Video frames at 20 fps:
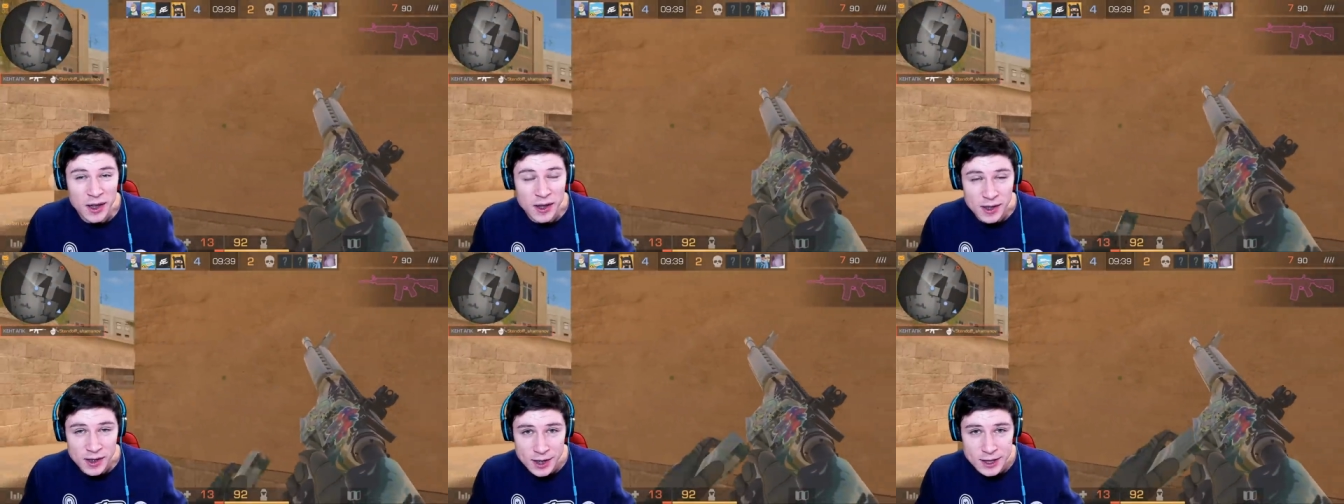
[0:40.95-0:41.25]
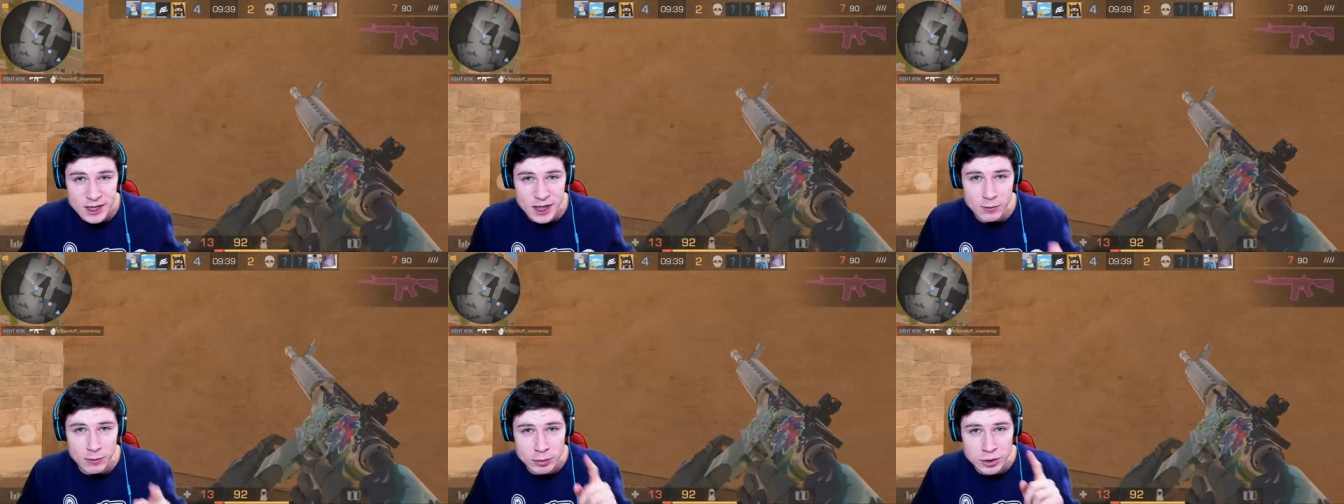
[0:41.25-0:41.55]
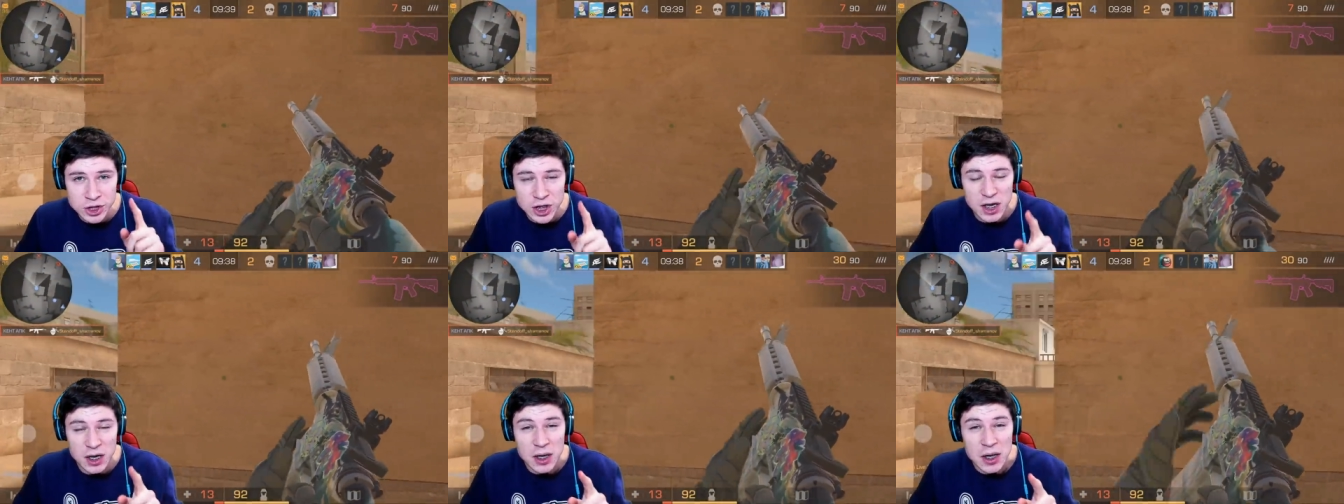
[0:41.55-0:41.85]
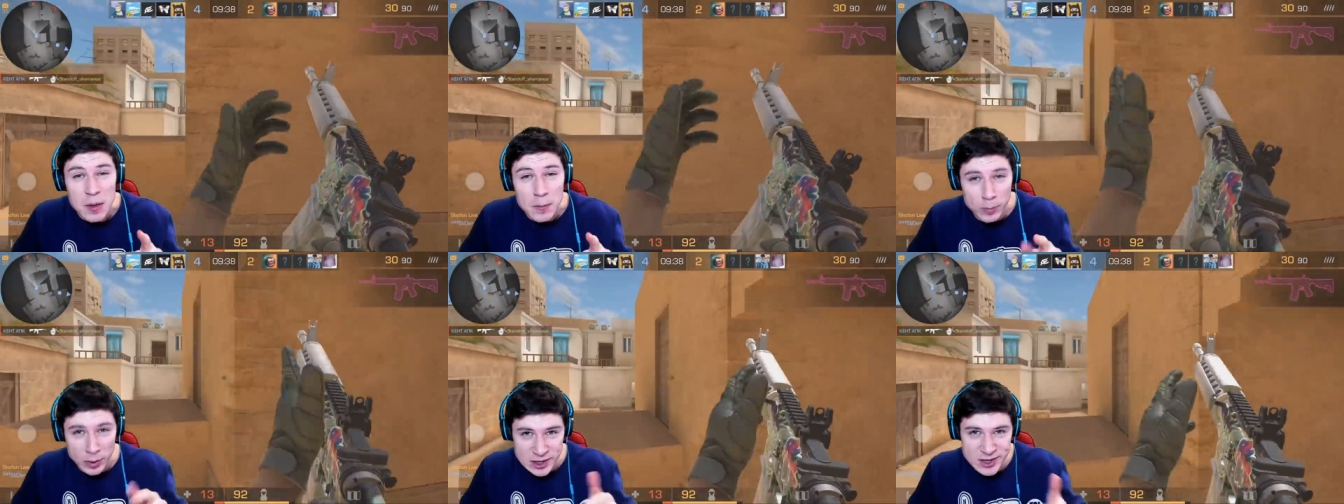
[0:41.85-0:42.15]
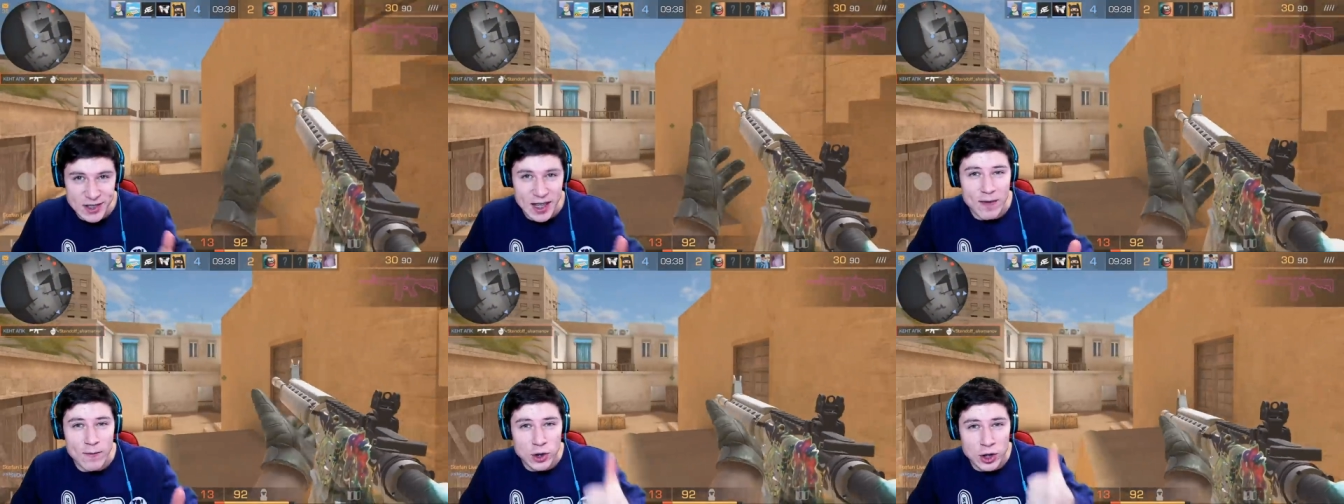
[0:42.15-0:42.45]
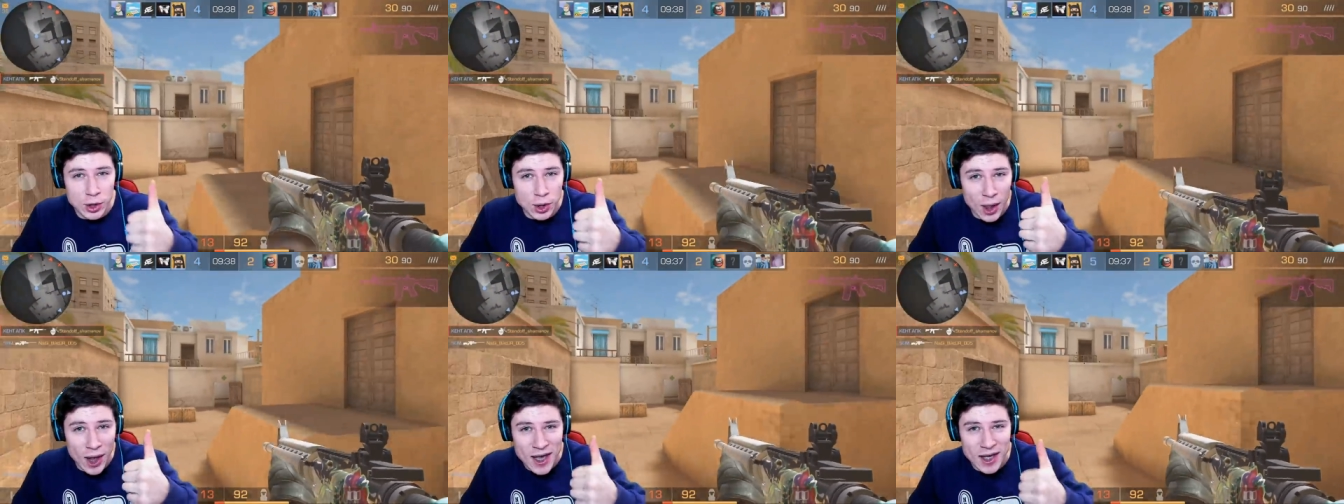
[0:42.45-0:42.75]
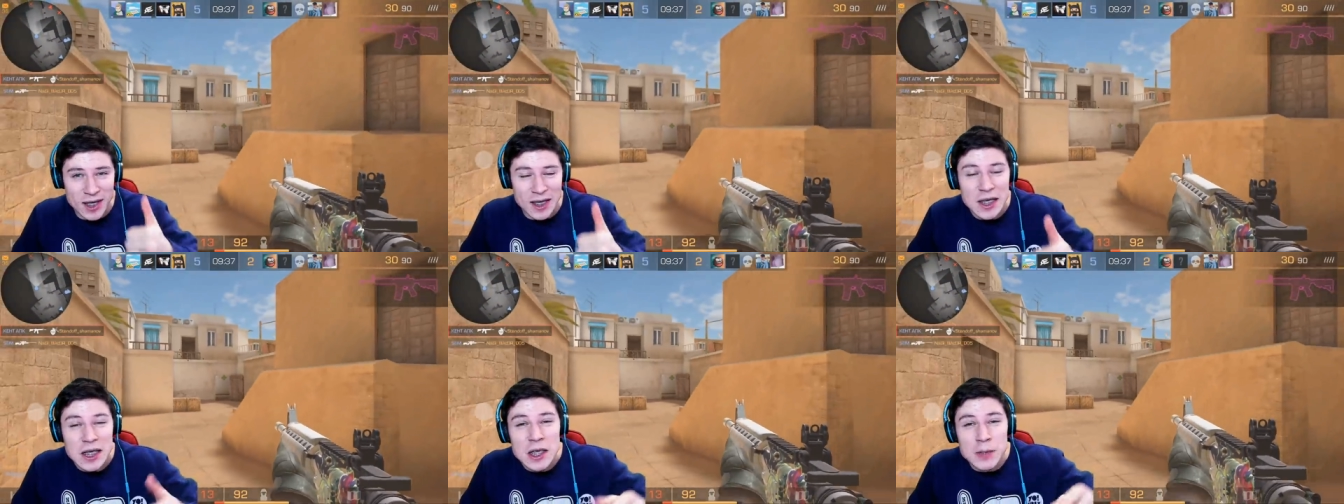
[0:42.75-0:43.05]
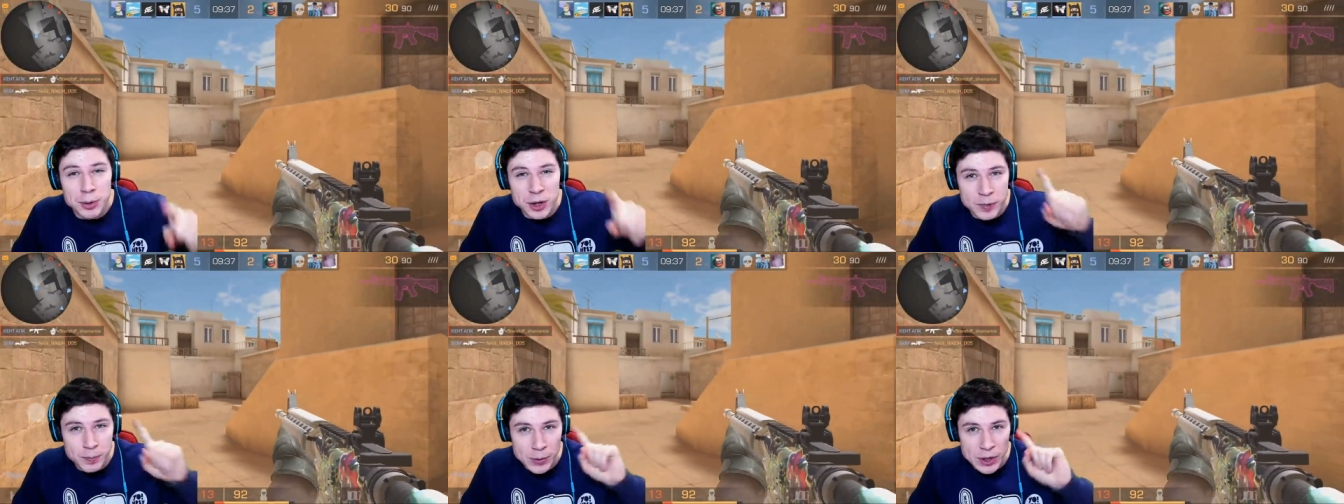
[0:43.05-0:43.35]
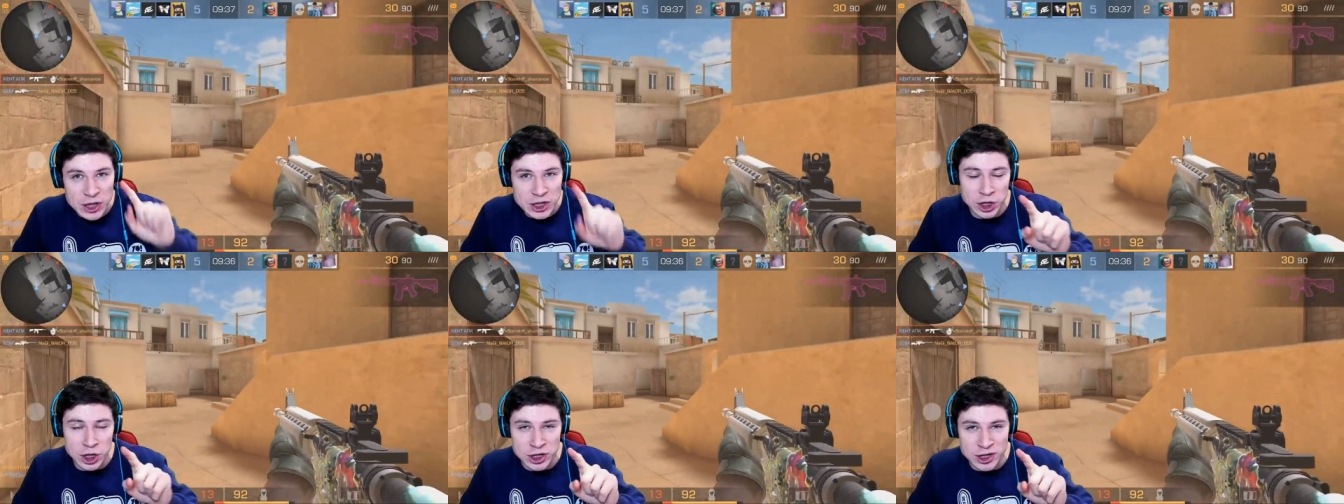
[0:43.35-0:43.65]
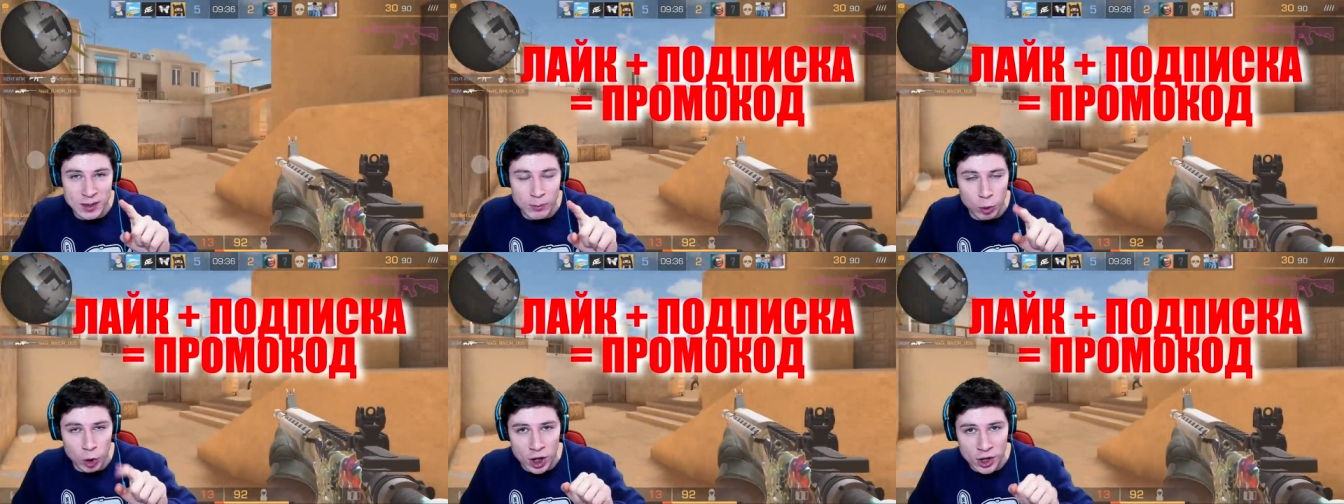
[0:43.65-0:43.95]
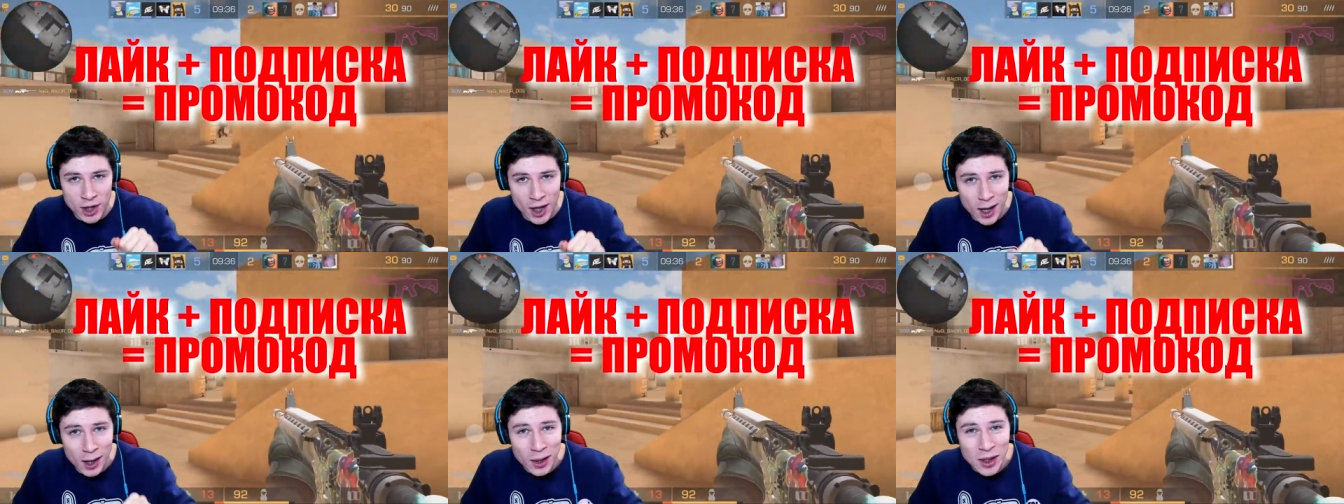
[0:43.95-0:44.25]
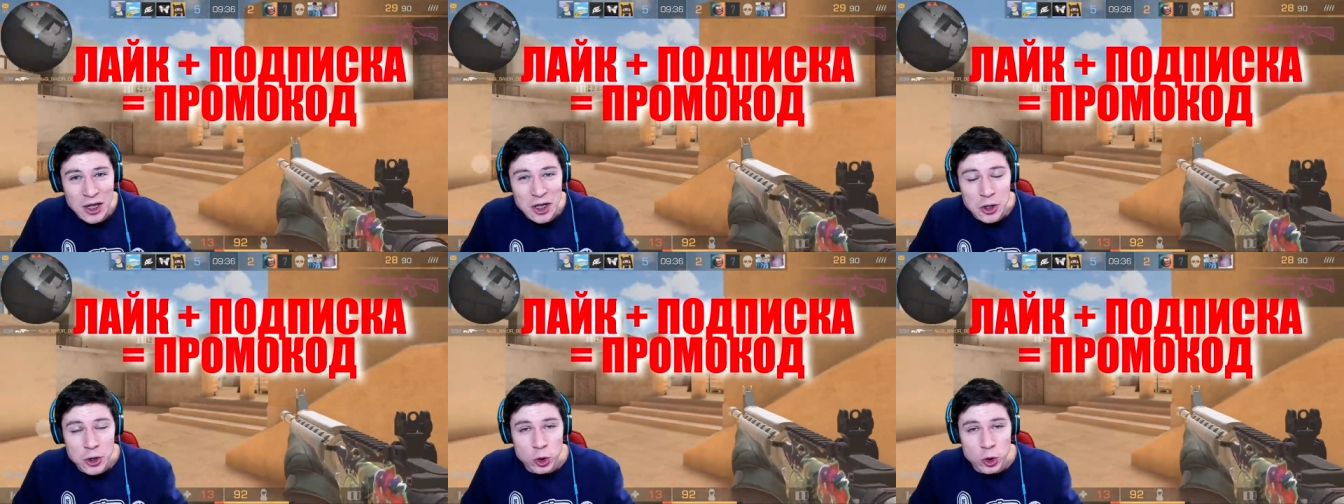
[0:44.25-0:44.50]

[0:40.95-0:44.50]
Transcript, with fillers: Если вы все поставите лайк и подпишитесь на мой канал,